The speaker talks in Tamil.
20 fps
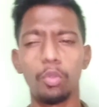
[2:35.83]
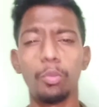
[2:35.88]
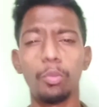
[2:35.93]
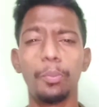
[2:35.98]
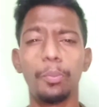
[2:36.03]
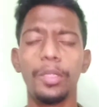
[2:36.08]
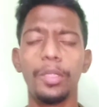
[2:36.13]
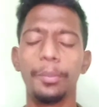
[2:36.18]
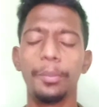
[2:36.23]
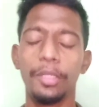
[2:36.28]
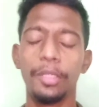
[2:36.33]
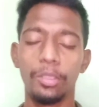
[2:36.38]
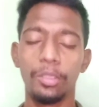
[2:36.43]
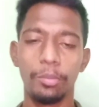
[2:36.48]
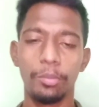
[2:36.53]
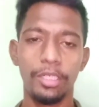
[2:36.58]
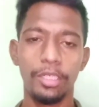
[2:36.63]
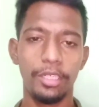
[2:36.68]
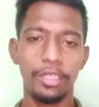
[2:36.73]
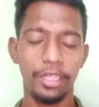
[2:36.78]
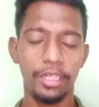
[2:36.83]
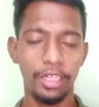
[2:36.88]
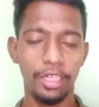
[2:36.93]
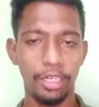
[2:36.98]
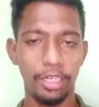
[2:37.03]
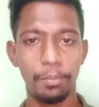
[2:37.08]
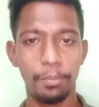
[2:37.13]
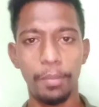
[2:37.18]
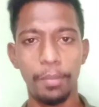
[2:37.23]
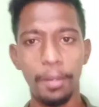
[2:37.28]
ஒரு முப்பது பேர் வந்து
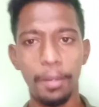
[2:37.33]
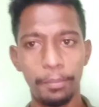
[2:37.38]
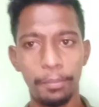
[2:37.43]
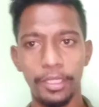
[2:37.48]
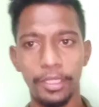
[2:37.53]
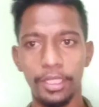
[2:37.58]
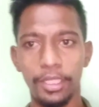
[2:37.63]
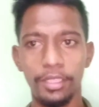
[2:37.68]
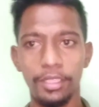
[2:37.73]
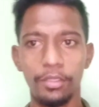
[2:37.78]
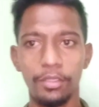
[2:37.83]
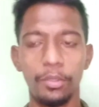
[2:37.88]
ரெகுலராக பார்ப்பீங்க